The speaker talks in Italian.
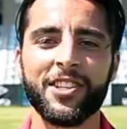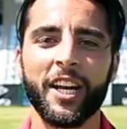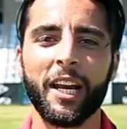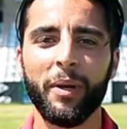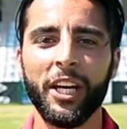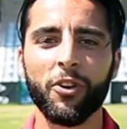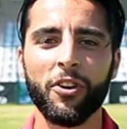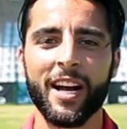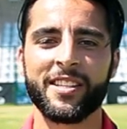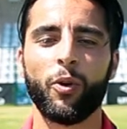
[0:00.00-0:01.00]
della Gian
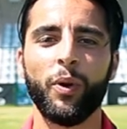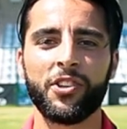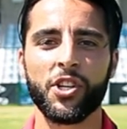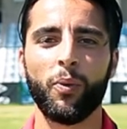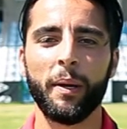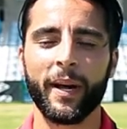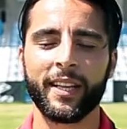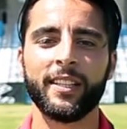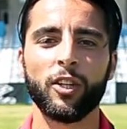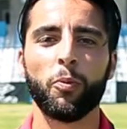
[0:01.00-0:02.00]
Erminio a seguirci qui
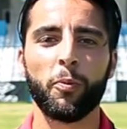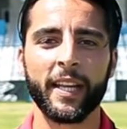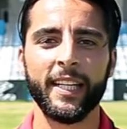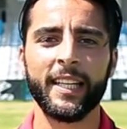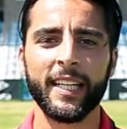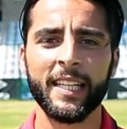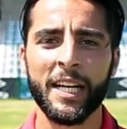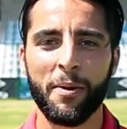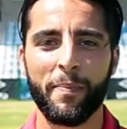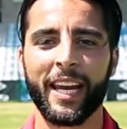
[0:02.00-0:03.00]
partita dopo partita
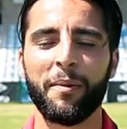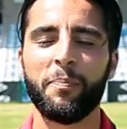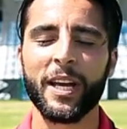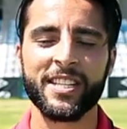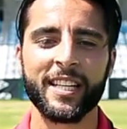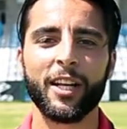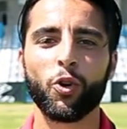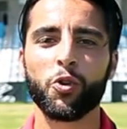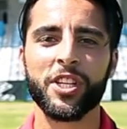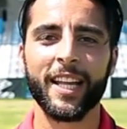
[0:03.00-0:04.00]
perché mi piace
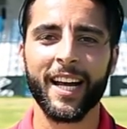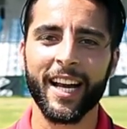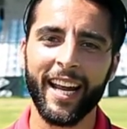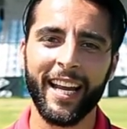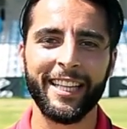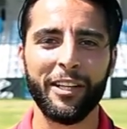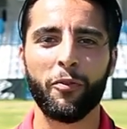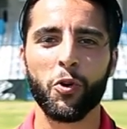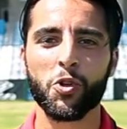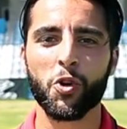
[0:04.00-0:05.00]
tanto considerare il
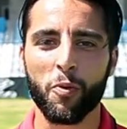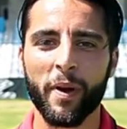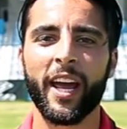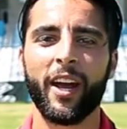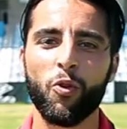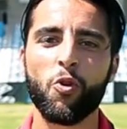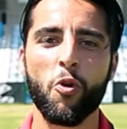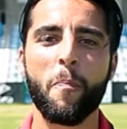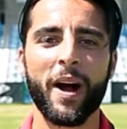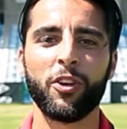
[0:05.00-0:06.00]
tifoso come un
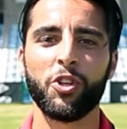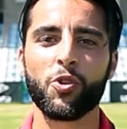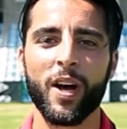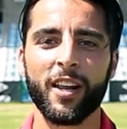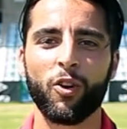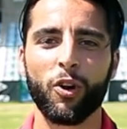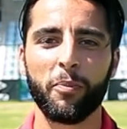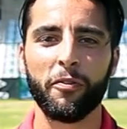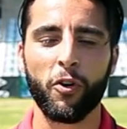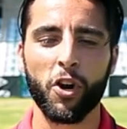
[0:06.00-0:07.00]
compagno di squadra ancora
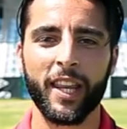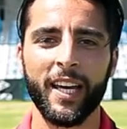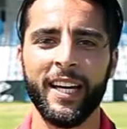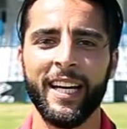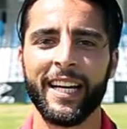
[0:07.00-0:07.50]
più forte